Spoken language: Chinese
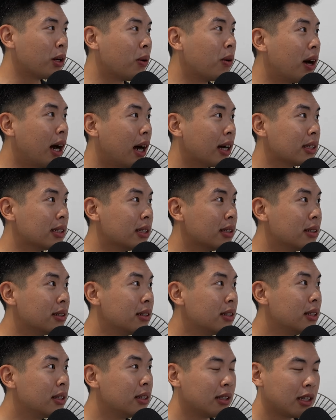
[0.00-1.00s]
同行的，
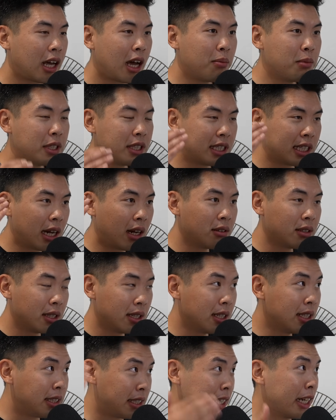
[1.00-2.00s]
哎，他们只要
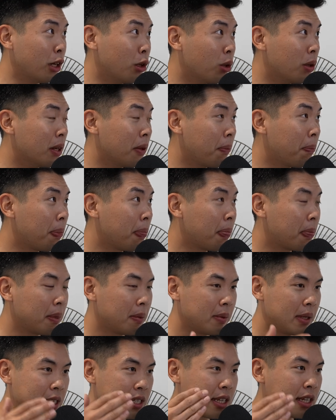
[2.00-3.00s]
一结婚。
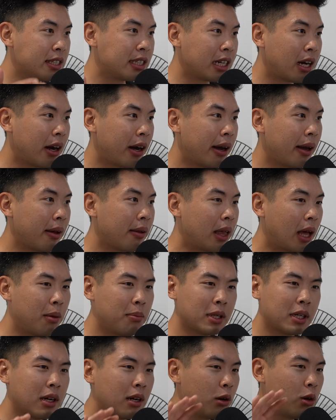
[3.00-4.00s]
一生小孩，他
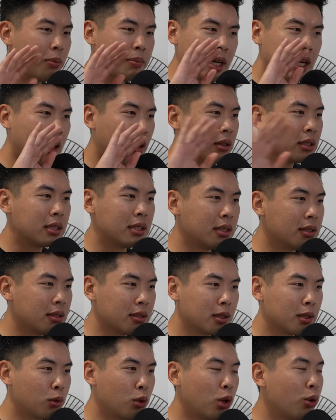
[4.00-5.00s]
们后面考试
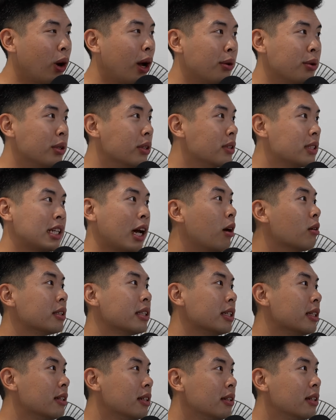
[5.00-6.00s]
过关率超
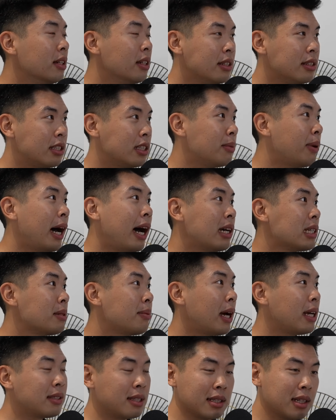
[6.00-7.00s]
低，哇塞，
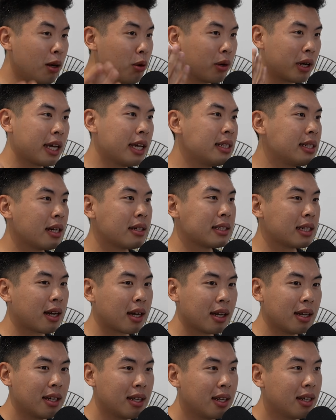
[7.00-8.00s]
真的我可以想
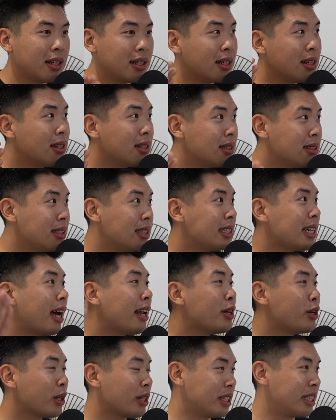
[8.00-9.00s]
象，你
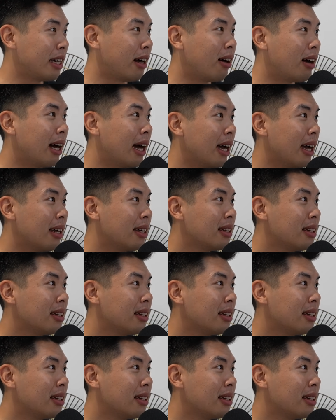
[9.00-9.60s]
家里有个小孩，